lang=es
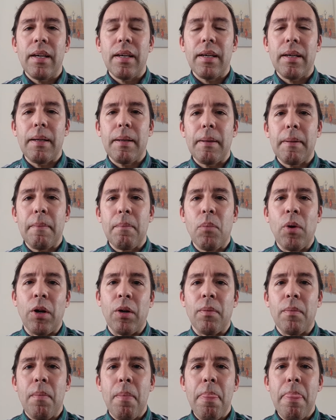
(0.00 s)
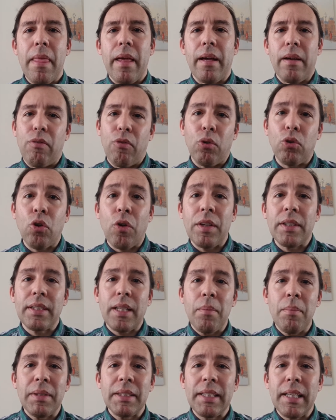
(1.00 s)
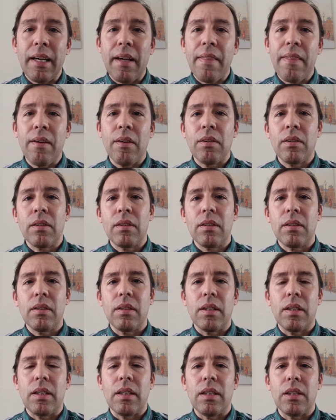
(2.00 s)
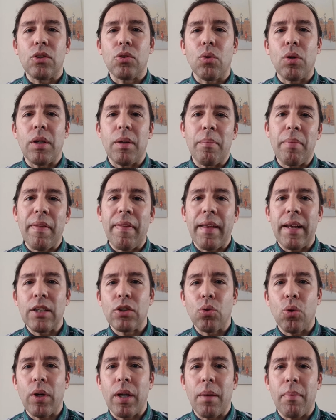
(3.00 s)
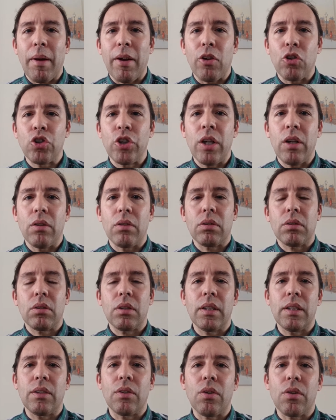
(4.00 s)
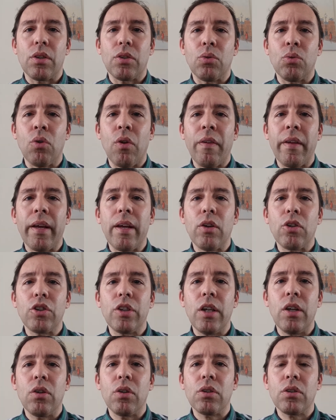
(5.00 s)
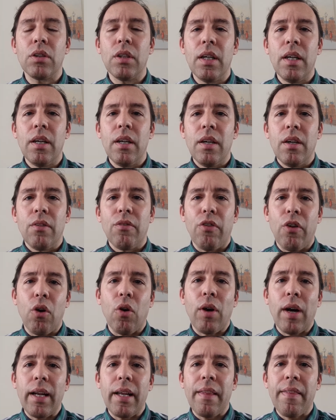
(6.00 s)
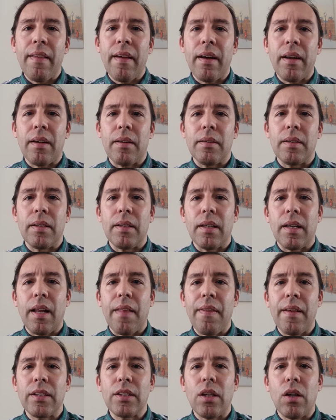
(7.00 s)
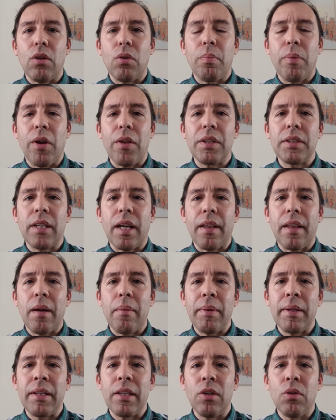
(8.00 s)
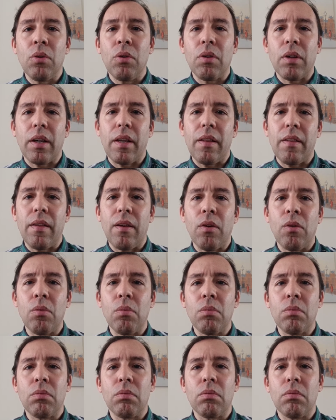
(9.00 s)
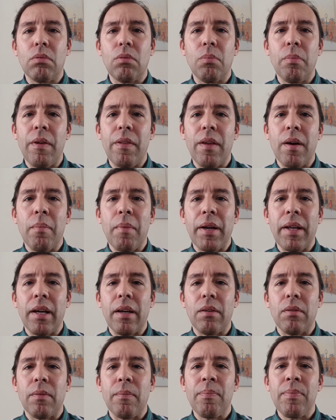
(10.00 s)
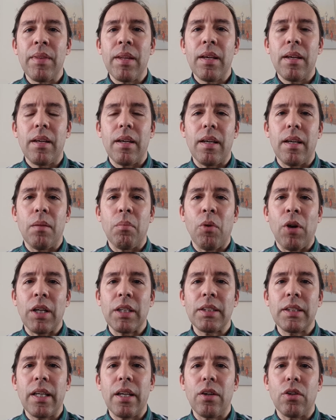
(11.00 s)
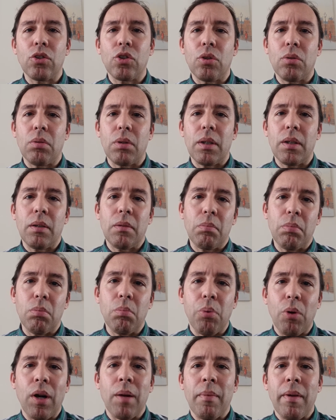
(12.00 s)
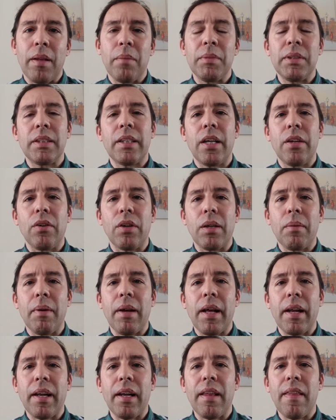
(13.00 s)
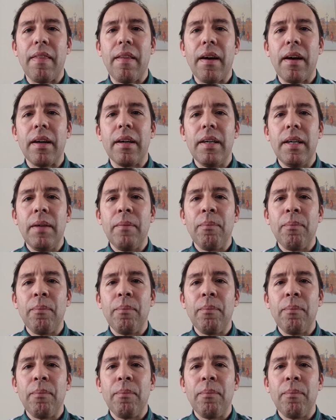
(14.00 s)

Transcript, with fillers: Eh, bueno, eh, fruto de esta investigación eh, empiezan a surgir varios hilos. Entonces uno de los hilos fue localizar, gracias a los periodistas de A21 que hicieron un, vídeo a Mariano en el monasterio sobre un programa de misterio que iban a realizar,